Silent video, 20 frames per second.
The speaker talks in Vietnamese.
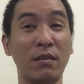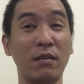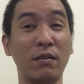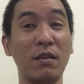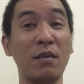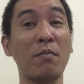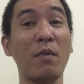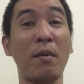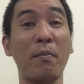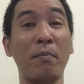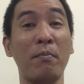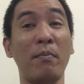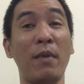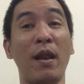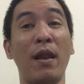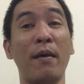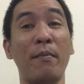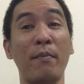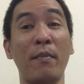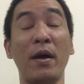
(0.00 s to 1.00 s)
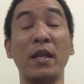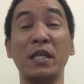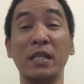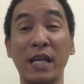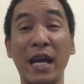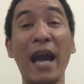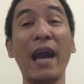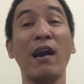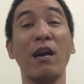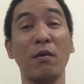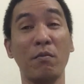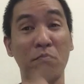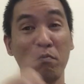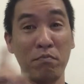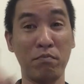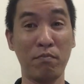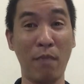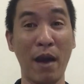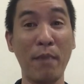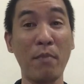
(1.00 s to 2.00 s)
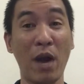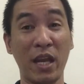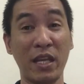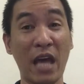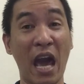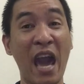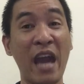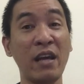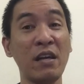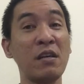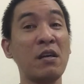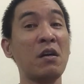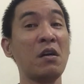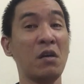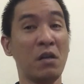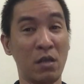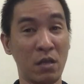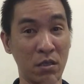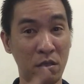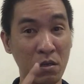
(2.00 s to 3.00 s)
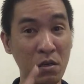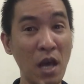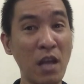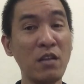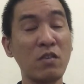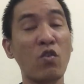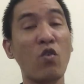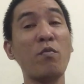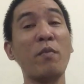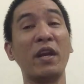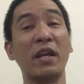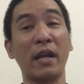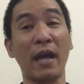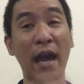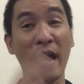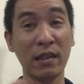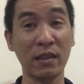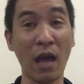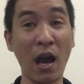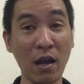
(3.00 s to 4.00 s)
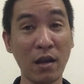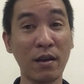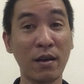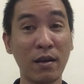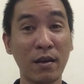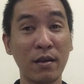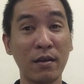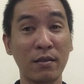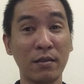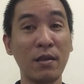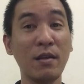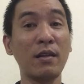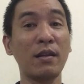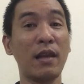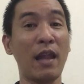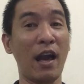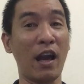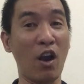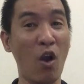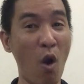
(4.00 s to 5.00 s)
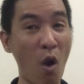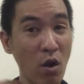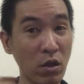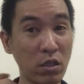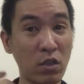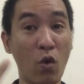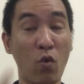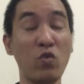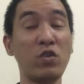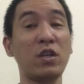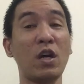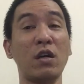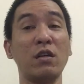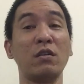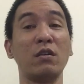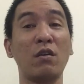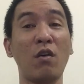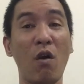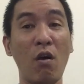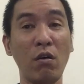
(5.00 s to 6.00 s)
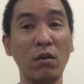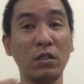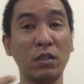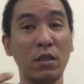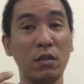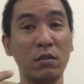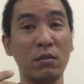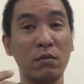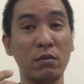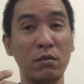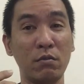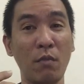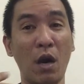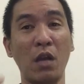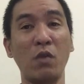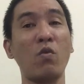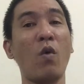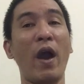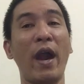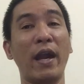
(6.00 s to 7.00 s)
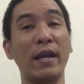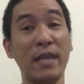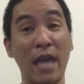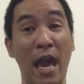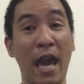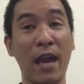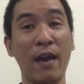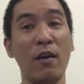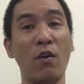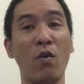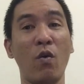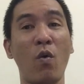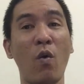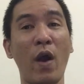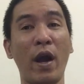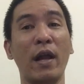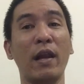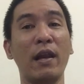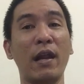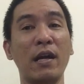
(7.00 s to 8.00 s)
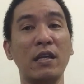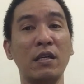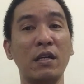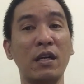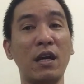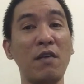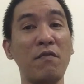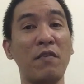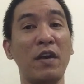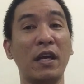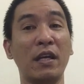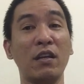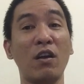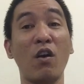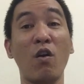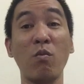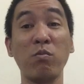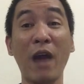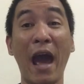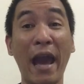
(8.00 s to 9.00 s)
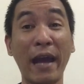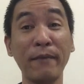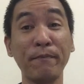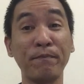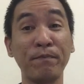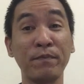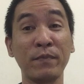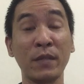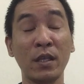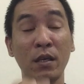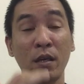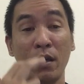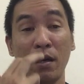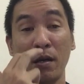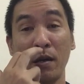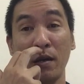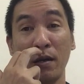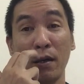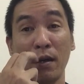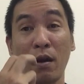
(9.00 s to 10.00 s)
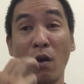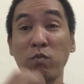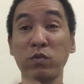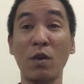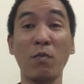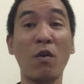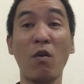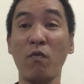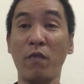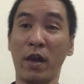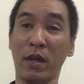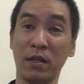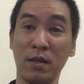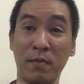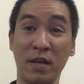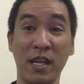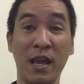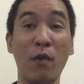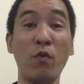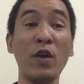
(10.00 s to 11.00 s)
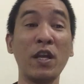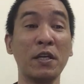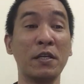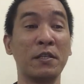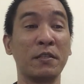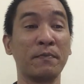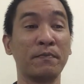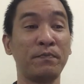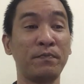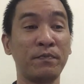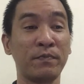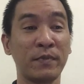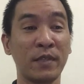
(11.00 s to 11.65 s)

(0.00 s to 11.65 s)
nhưng mà mà là mệnh khắc bản mệnh tháng, chữ đinh của mình khắc tân, tức là có chủ sự, có sự bệnh hoạn nhẹ hoặc là những cái việc nó không đáng à, công trong công việc thì mình giải quyết được.